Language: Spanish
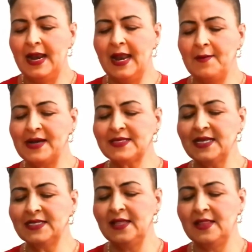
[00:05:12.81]
La vas a
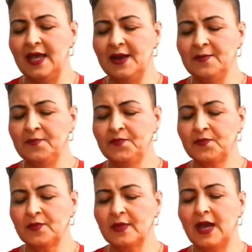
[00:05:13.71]
encender
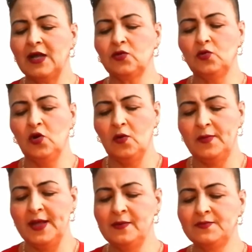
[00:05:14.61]
a tu nombre,